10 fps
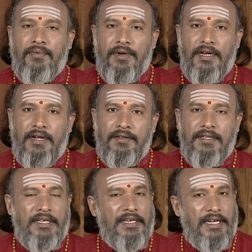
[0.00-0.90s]
உடலில்
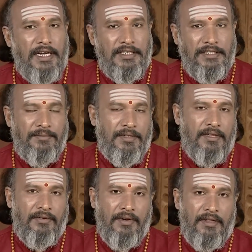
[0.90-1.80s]
வந்து கேல்சியம்
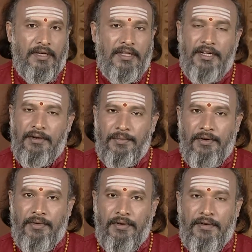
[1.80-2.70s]
சத்து குறைந்தால் தான்
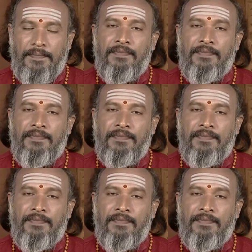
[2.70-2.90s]
இடுப்பொலி வரும்